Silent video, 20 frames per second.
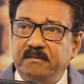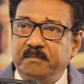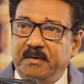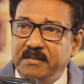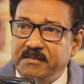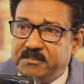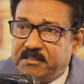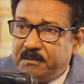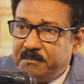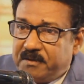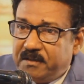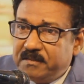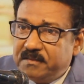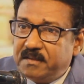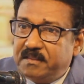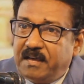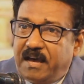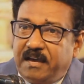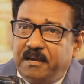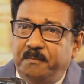మంచం
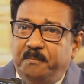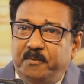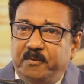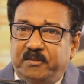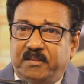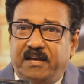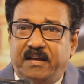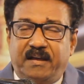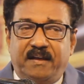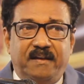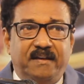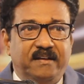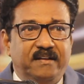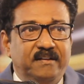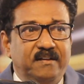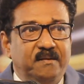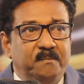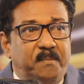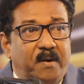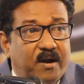కింద దాగిపోతా
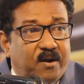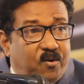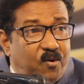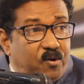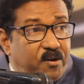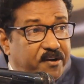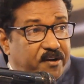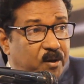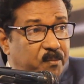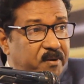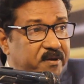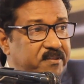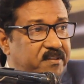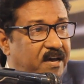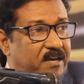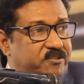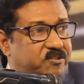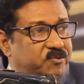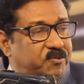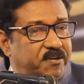పక్కోళ్ళు ఇంట్లో పోయి
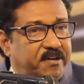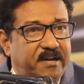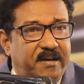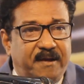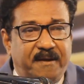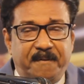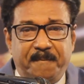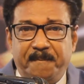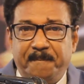దాచుకుంటా